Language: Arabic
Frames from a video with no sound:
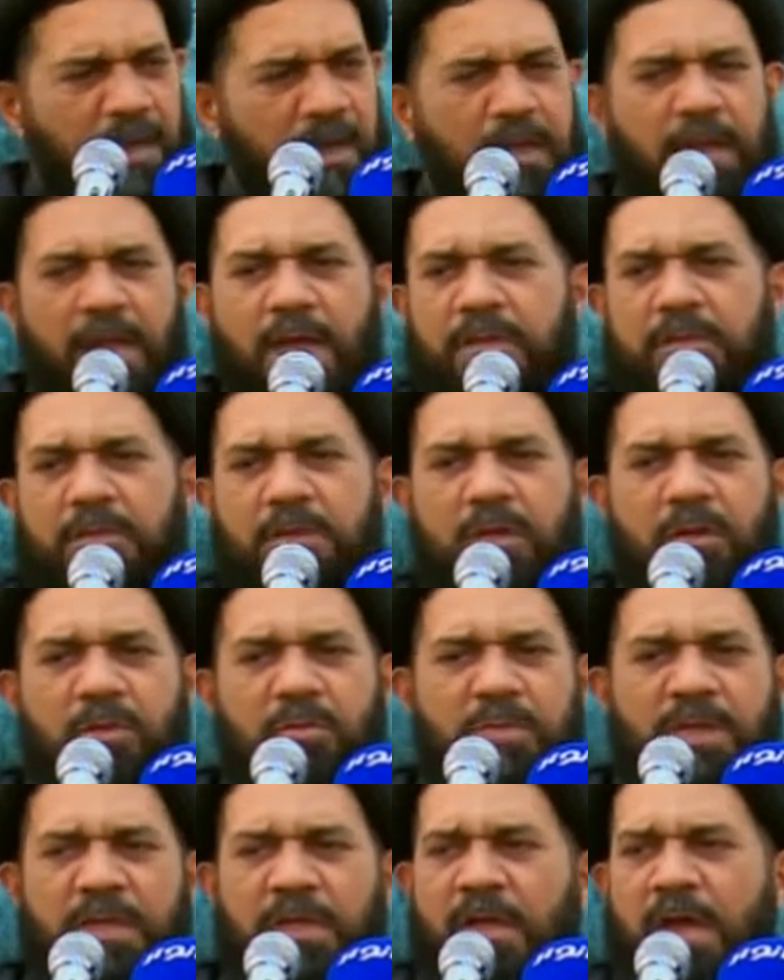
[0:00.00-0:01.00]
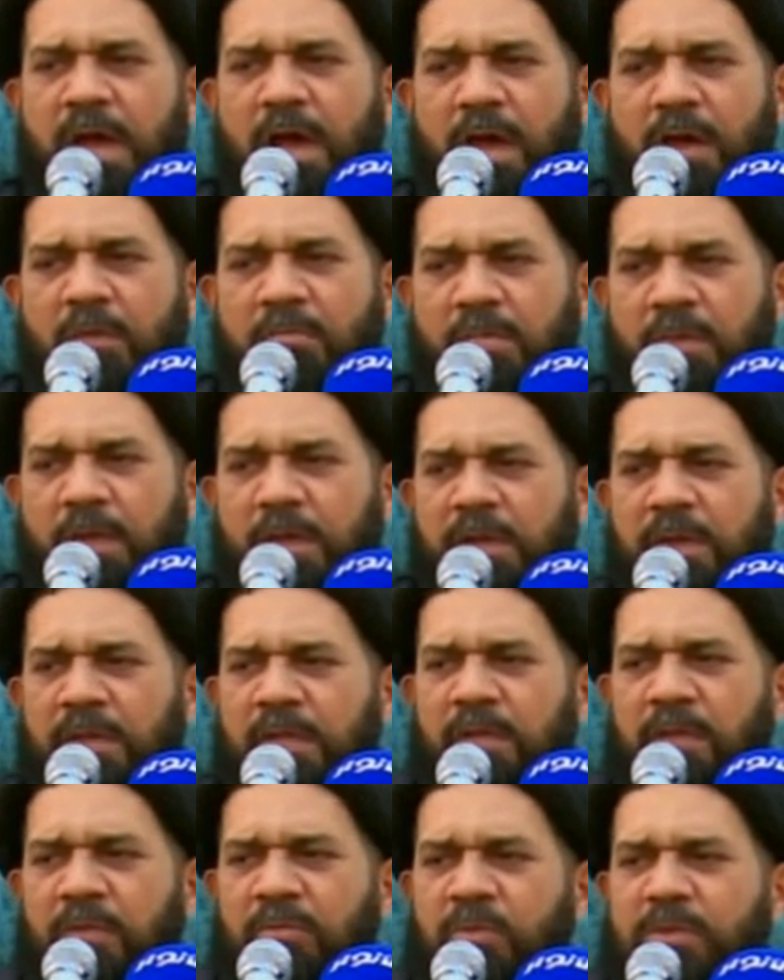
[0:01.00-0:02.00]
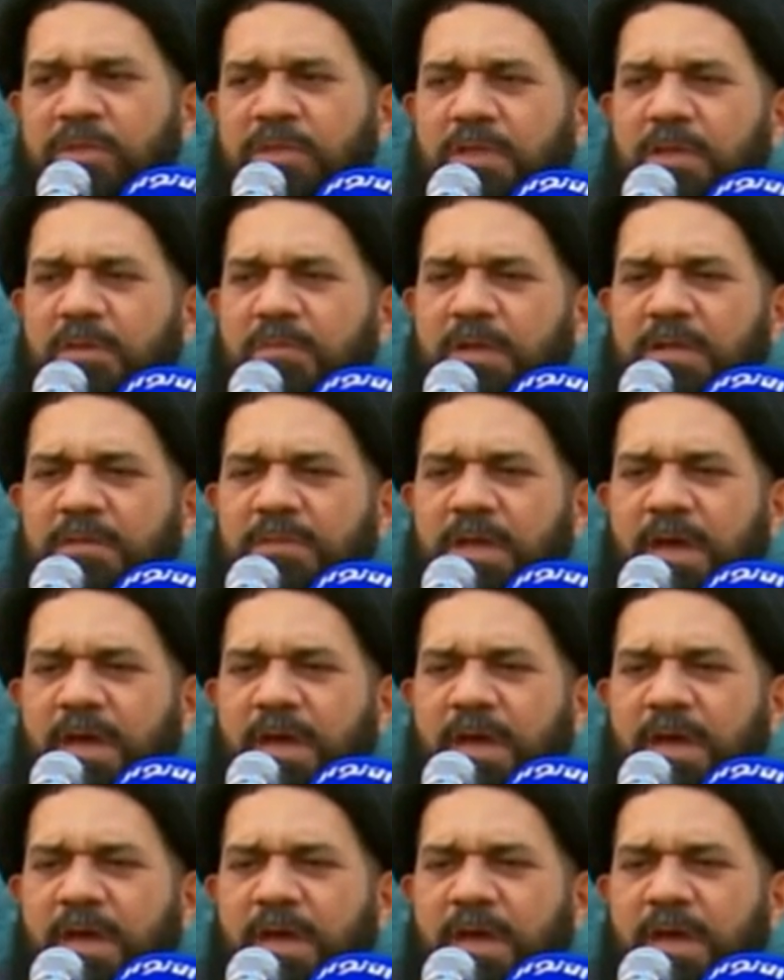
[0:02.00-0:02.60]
لا تلومني يا عمة إن مصيبة